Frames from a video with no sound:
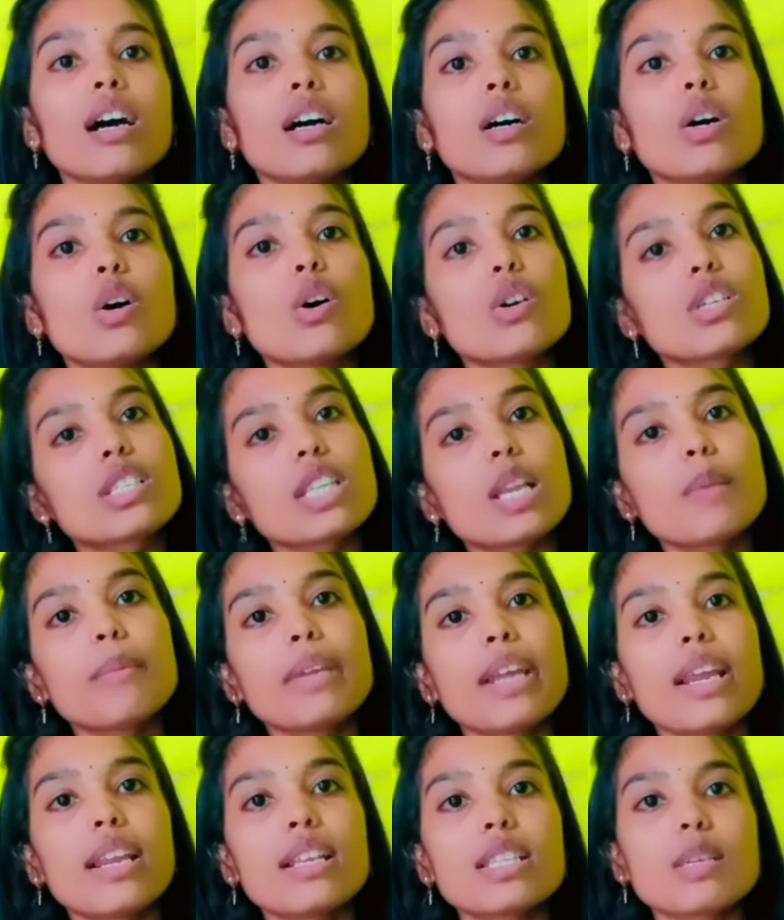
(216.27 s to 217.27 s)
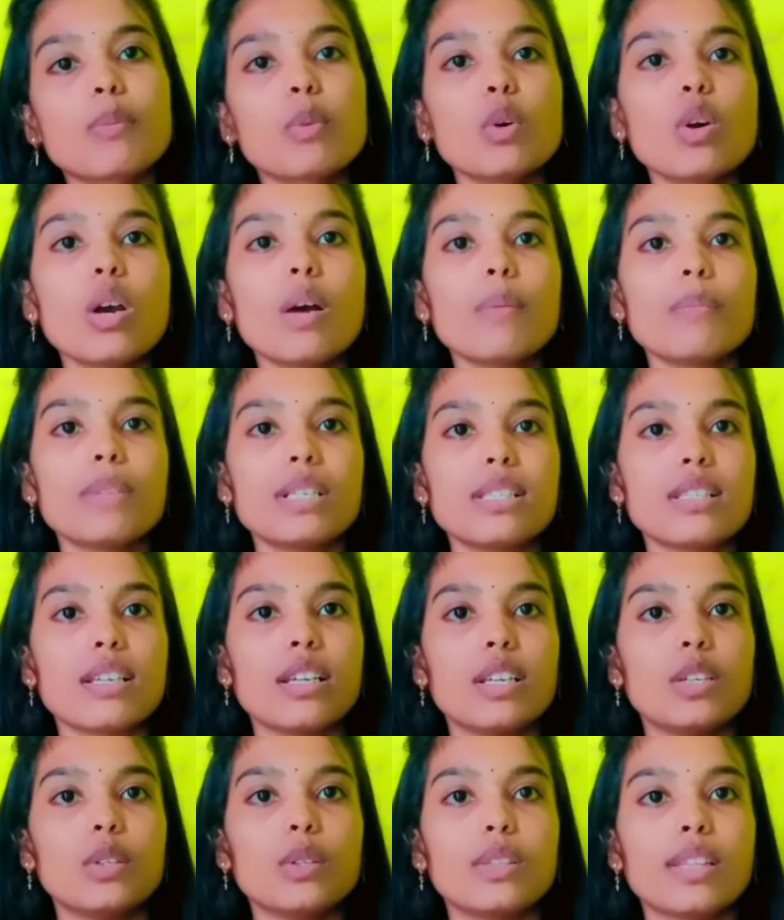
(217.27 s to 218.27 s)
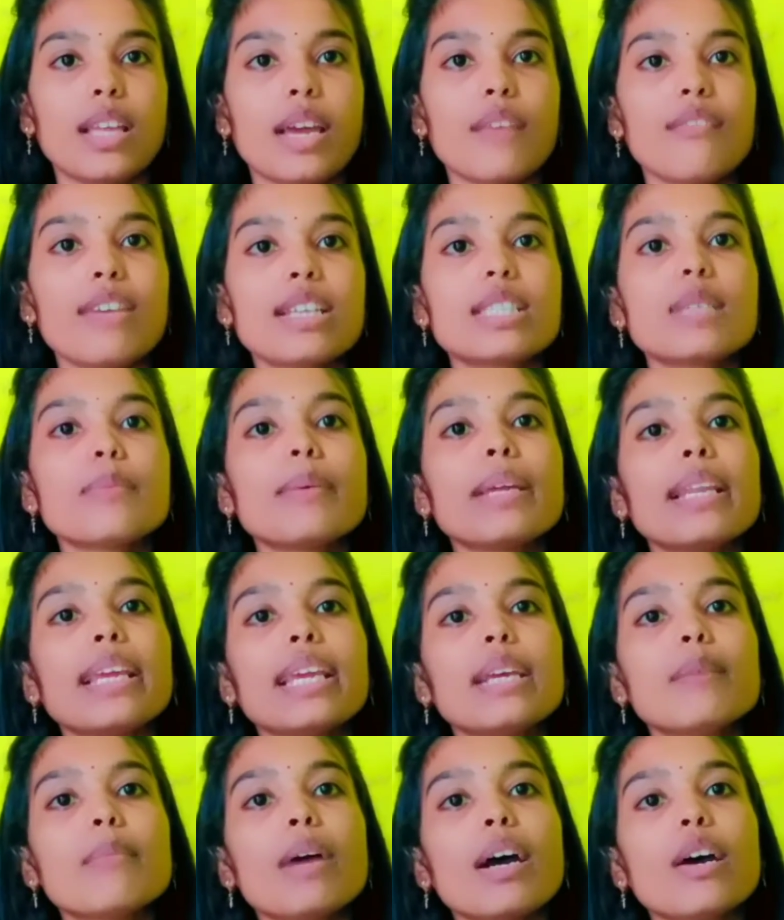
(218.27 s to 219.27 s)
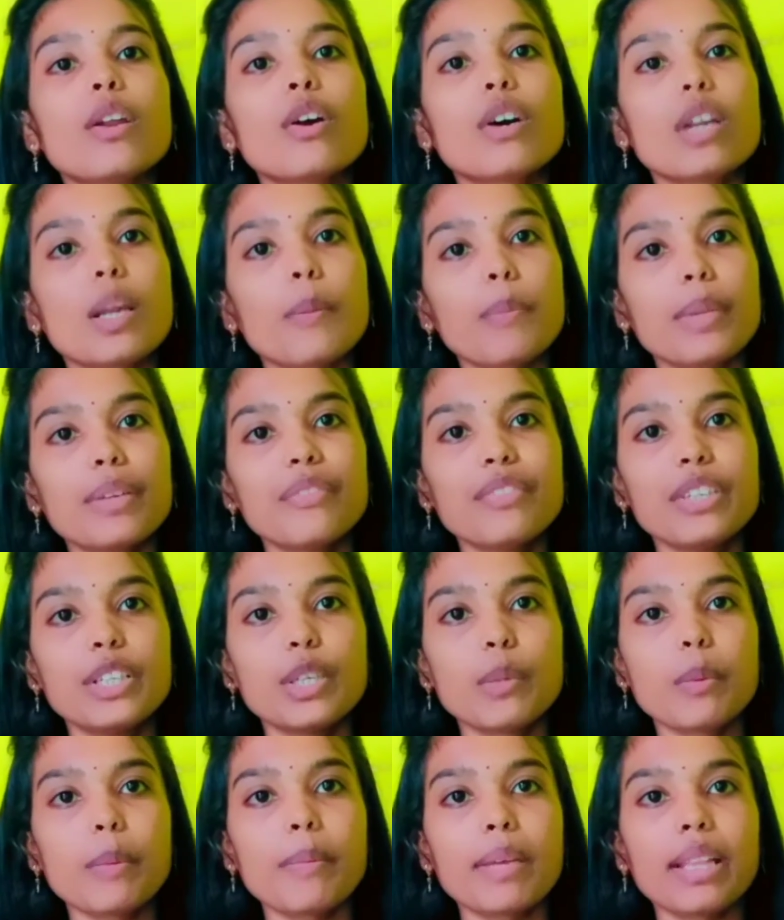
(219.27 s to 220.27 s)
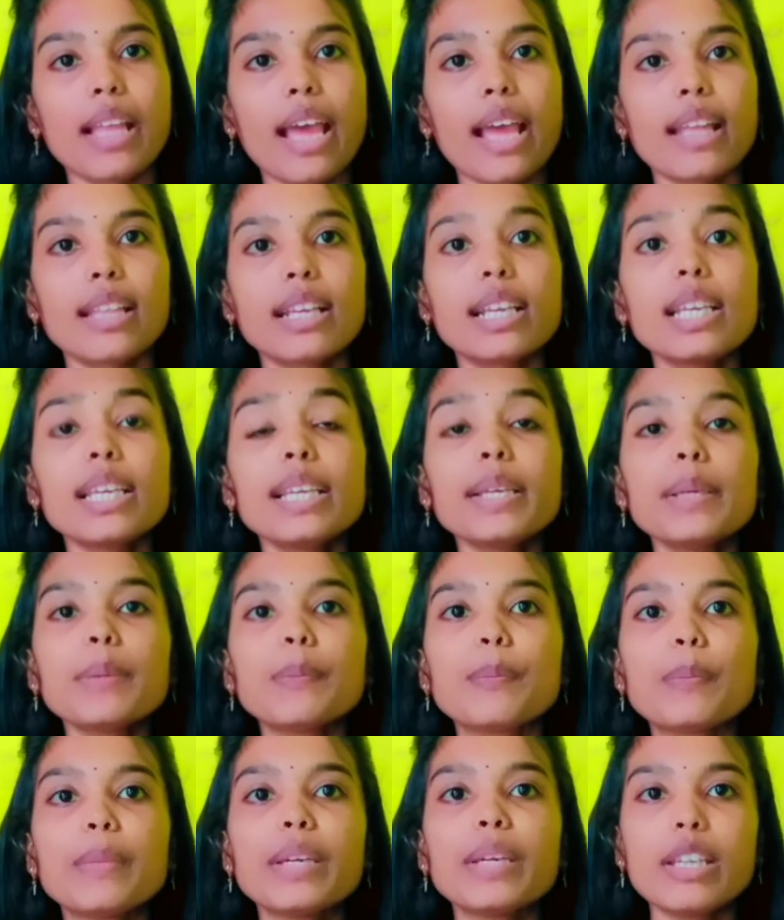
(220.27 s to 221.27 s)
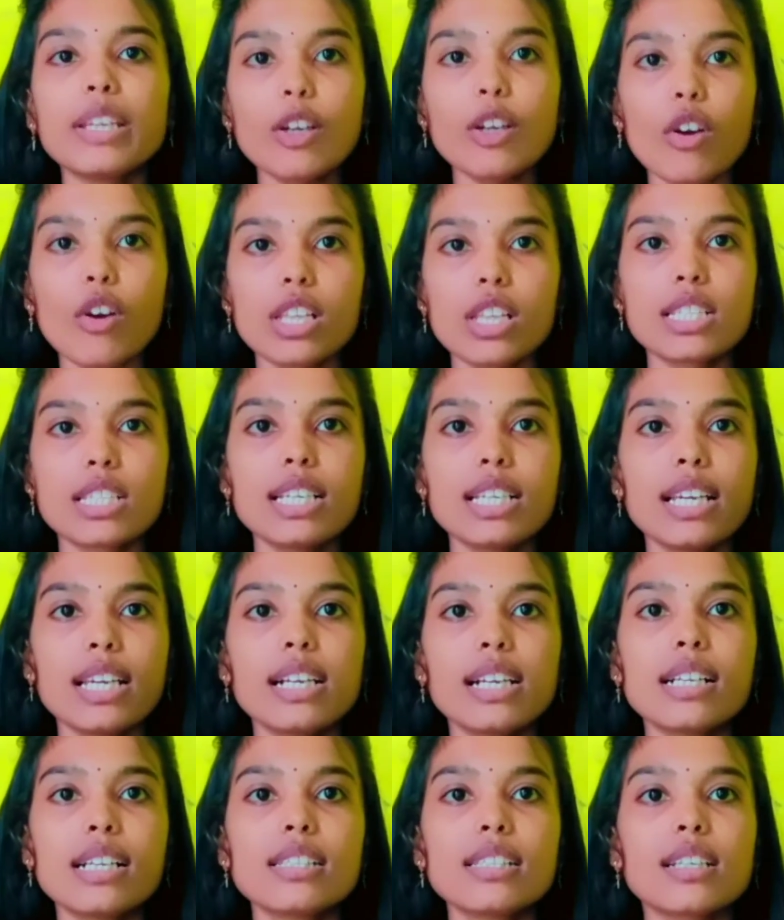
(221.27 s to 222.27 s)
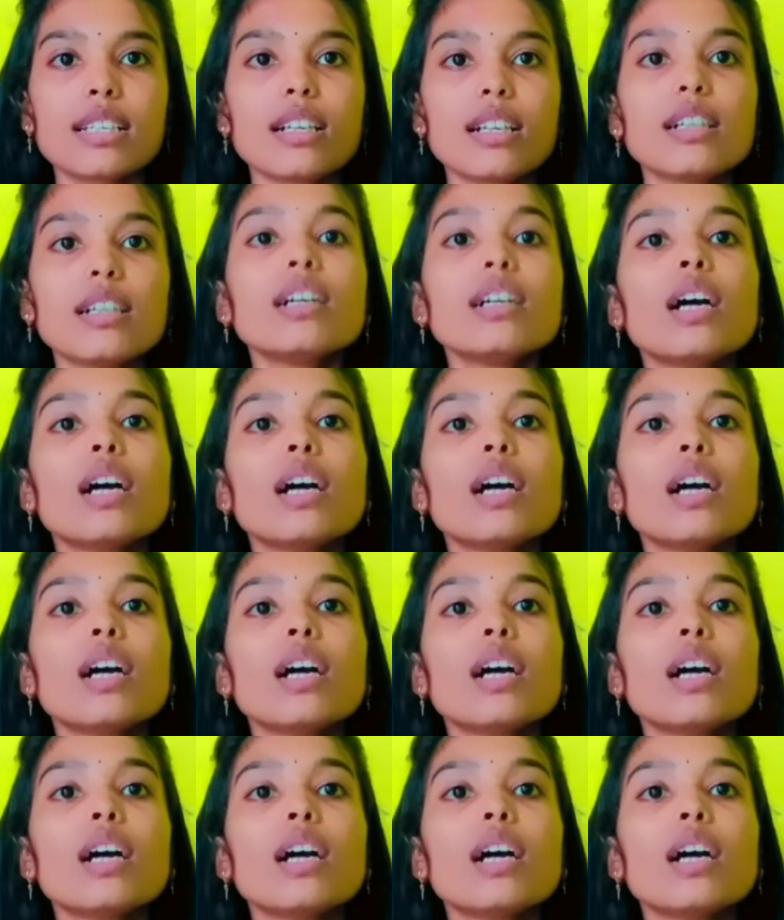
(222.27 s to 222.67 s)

हॉस्टल में रहना सबको कंपलसरी होता है वैसे मैंने एक बार और अपने वीडियो पे बताया था कि मेरे कॉलेज की एक गर्ल्स का